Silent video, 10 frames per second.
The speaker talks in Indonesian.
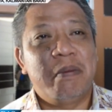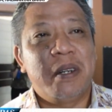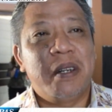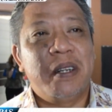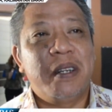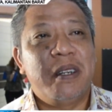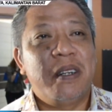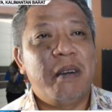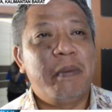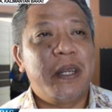uh,
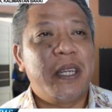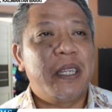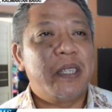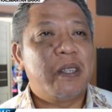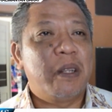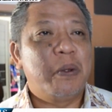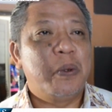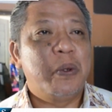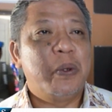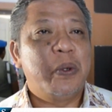apa ya satu